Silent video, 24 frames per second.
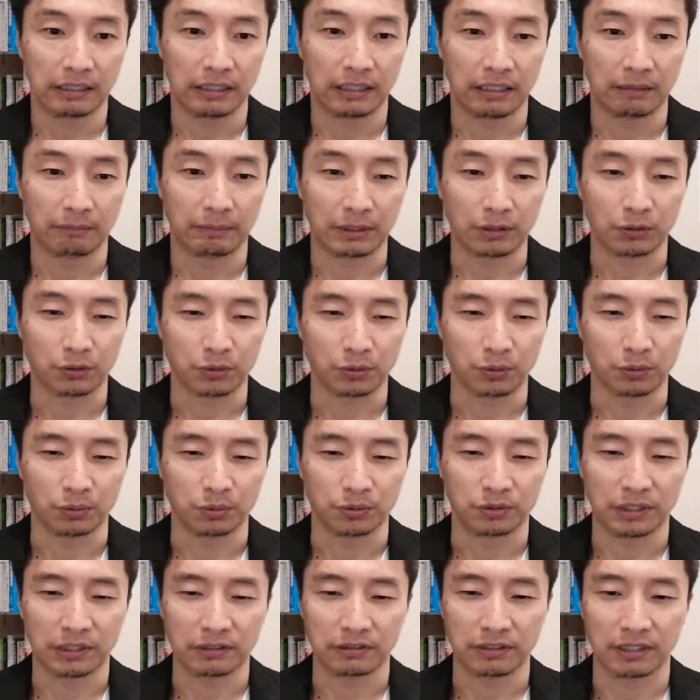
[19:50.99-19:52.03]
えー、またちょっと
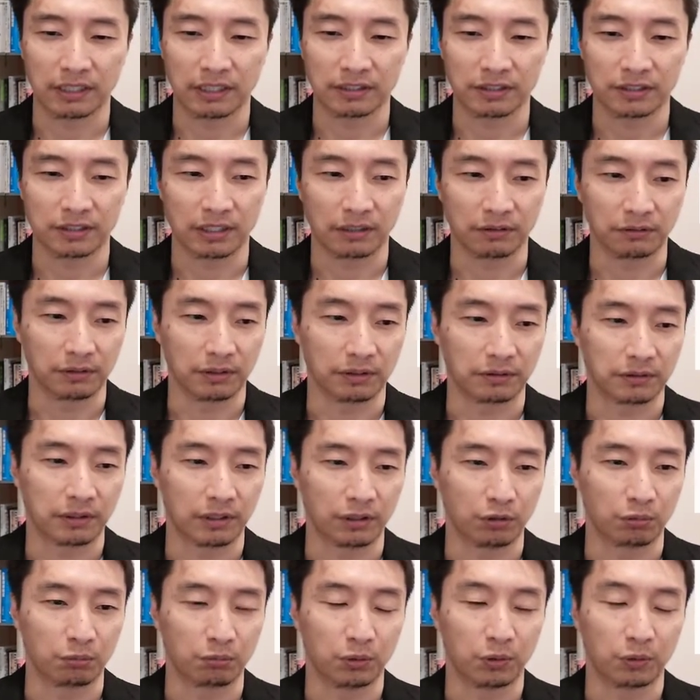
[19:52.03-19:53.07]
複雑な話になるんですけ
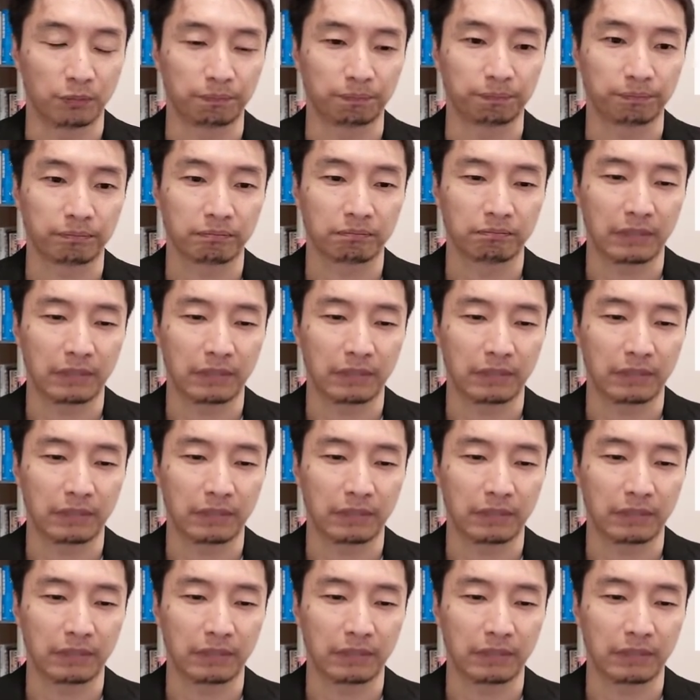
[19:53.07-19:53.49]
れども、